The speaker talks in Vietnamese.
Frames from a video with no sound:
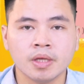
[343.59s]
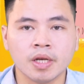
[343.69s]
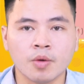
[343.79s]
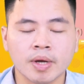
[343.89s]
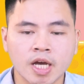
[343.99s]
thì
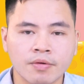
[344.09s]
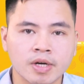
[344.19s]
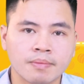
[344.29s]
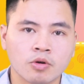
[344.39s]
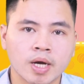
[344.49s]
nếu bạn nào
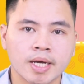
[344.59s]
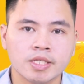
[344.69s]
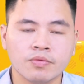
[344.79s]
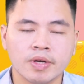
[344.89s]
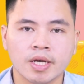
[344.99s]
vẫn gặp khó
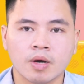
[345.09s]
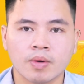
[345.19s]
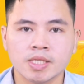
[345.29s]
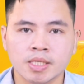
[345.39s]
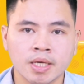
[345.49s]
khăn trong vấn đề học
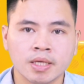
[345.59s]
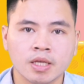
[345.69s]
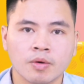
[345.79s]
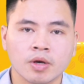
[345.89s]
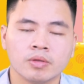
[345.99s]
kanji
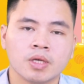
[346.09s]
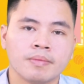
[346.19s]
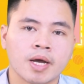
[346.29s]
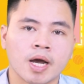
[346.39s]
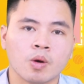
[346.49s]
thì các bạn có
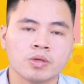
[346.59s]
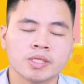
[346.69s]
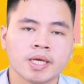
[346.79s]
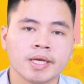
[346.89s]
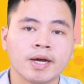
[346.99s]
tham khảo
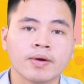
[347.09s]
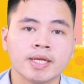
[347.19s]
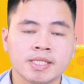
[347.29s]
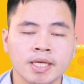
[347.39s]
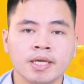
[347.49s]
sách hack não
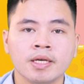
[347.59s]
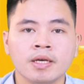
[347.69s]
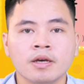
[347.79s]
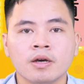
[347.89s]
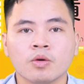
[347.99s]
kanji
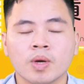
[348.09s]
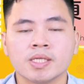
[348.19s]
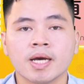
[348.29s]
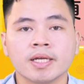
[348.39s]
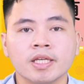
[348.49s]

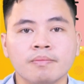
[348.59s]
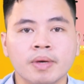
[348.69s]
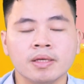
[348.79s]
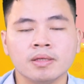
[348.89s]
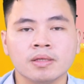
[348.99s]
ngoài ra thì
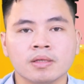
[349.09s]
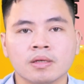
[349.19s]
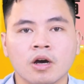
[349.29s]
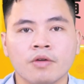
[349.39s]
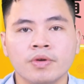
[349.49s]
mình
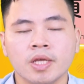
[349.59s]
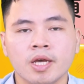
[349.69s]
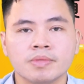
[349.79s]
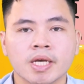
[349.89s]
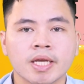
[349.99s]
có viết
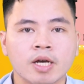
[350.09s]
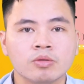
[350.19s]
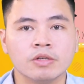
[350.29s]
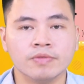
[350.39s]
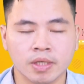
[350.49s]
thêm sách não
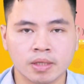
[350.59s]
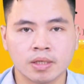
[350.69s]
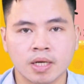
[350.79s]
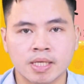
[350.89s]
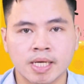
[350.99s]
từ vựng
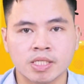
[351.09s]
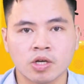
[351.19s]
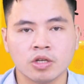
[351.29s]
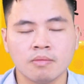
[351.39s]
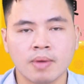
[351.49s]
để dành
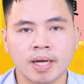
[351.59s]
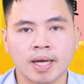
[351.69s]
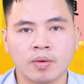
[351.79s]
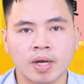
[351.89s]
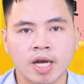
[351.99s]
cho những bạn
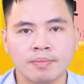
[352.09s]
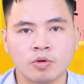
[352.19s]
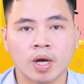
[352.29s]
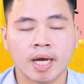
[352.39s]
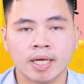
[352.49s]
nào đang gặp
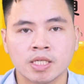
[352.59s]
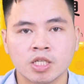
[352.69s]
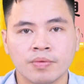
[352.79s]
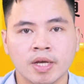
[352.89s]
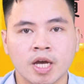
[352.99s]
khó khăn
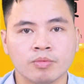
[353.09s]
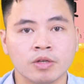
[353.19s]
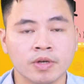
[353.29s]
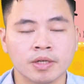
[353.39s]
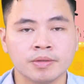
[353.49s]
trong vấn đề học
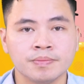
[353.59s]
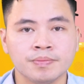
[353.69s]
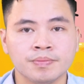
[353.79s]
từ vựng